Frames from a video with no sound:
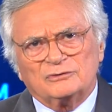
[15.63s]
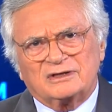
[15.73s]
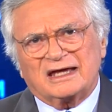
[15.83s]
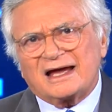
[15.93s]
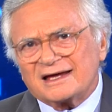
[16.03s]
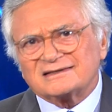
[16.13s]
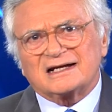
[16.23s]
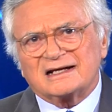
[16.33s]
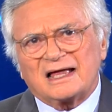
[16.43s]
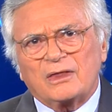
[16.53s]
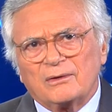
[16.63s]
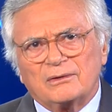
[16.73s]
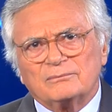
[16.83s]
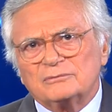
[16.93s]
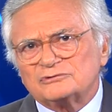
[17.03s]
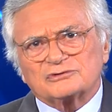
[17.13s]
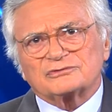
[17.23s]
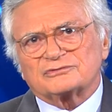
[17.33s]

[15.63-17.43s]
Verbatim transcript: que ha estrenado muchos